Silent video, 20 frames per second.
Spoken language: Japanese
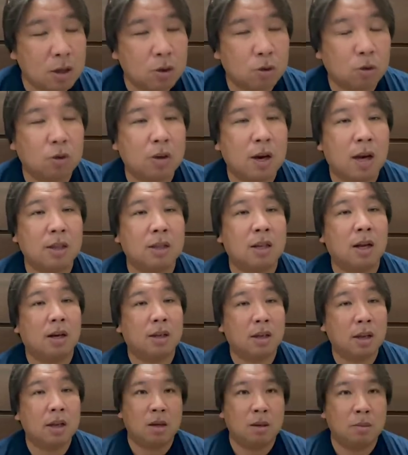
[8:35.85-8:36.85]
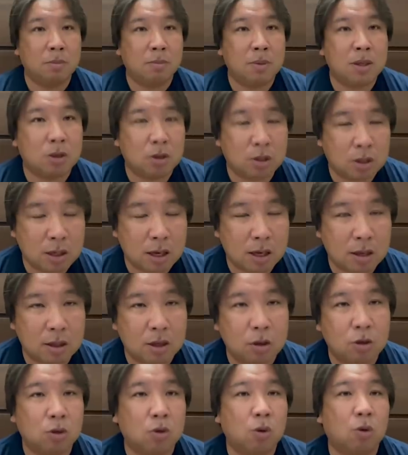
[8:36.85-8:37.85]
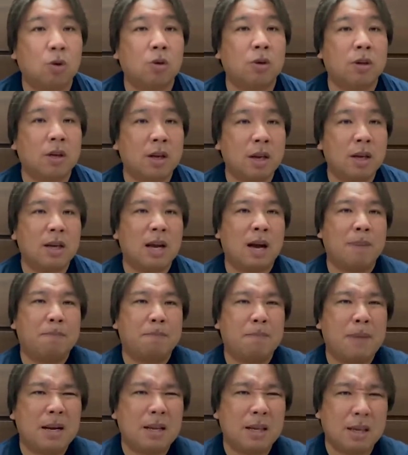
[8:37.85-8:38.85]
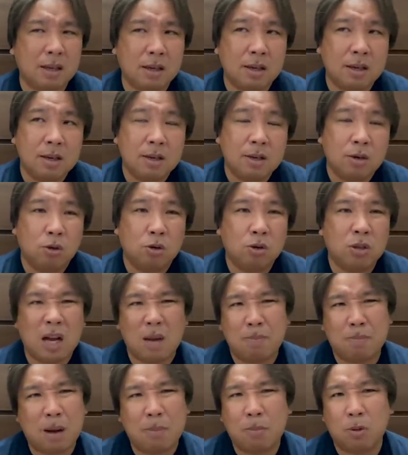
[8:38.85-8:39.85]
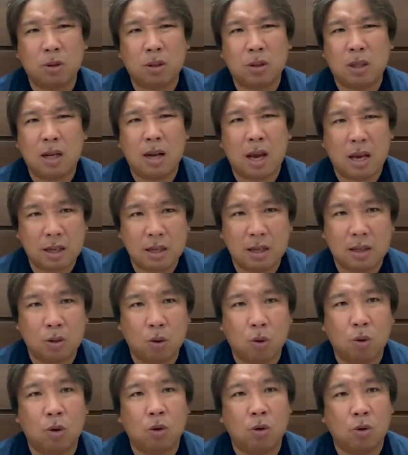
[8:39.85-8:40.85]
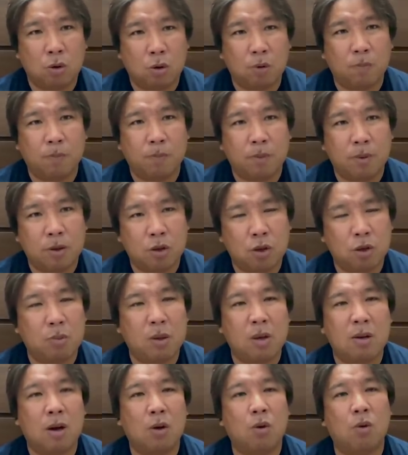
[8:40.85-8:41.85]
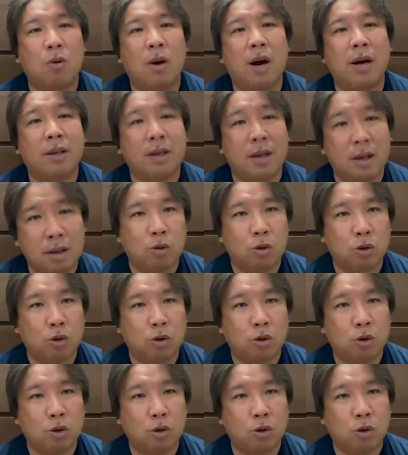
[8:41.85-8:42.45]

そこの判断がね、ミスしてっていうところでね、やっぱり普段守ってないところの守備は怖いね。